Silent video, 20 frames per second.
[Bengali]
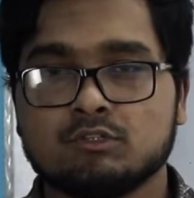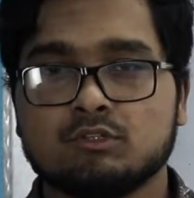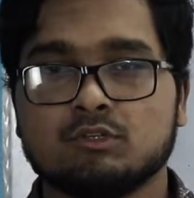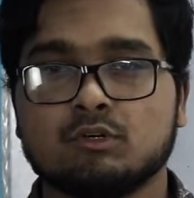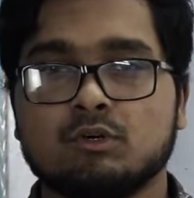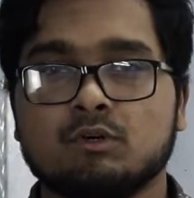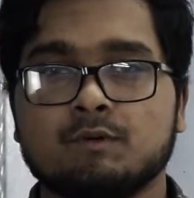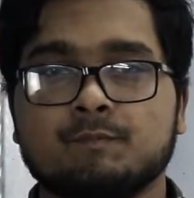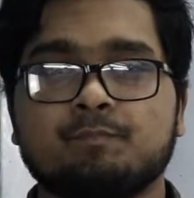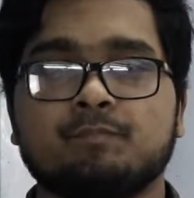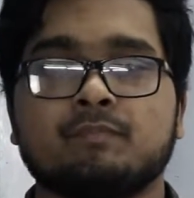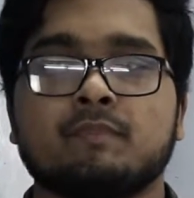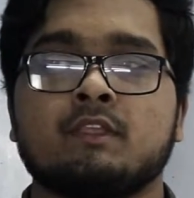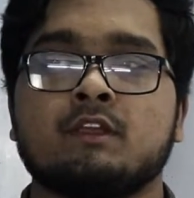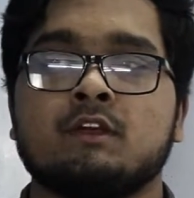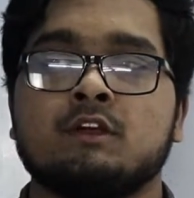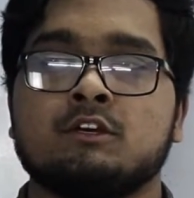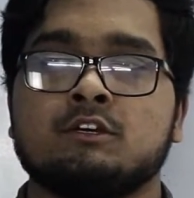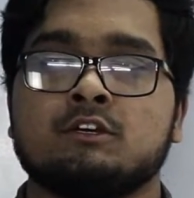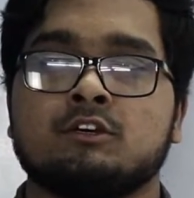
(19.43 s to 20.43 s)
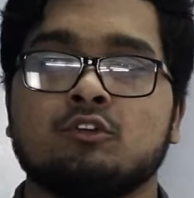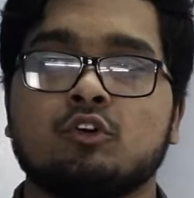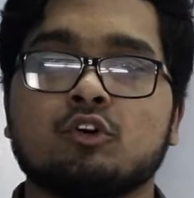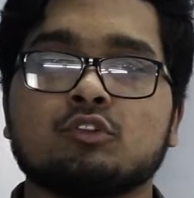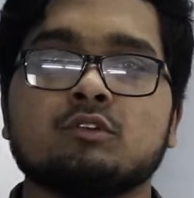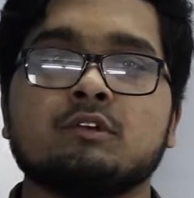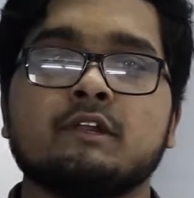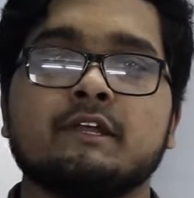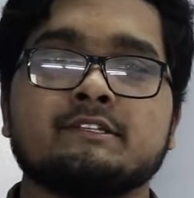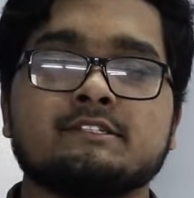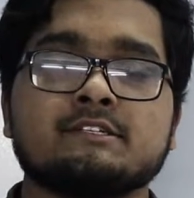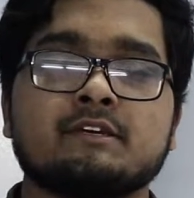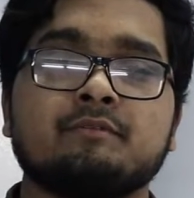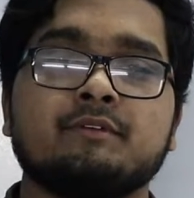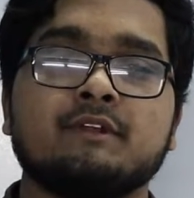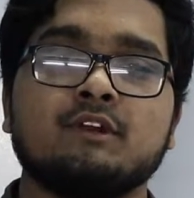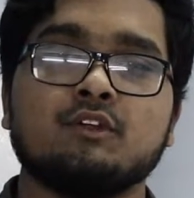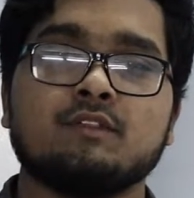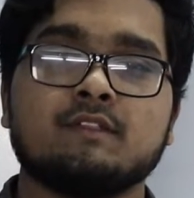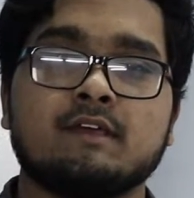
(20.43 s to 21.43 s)
তো গত লেকচার
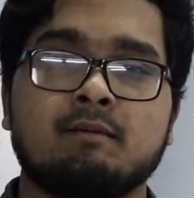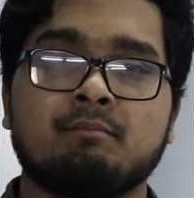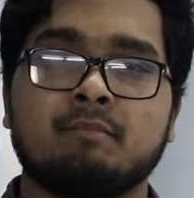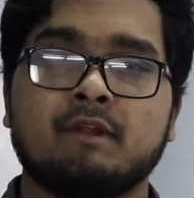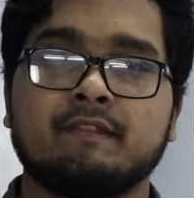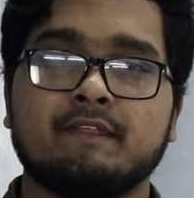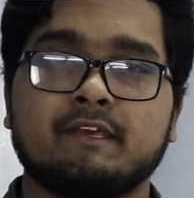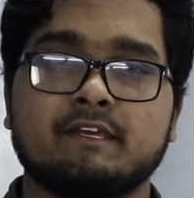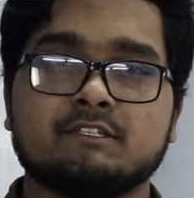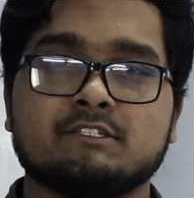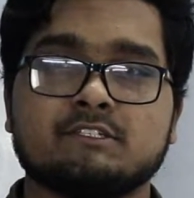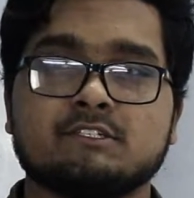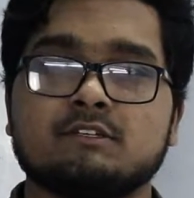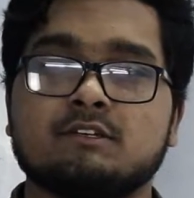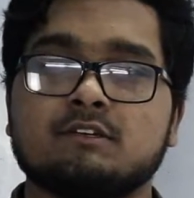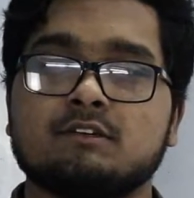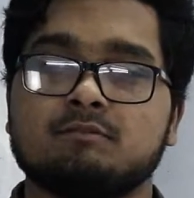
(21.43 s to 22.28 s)
ভিডিওতে আমরা দেখেছি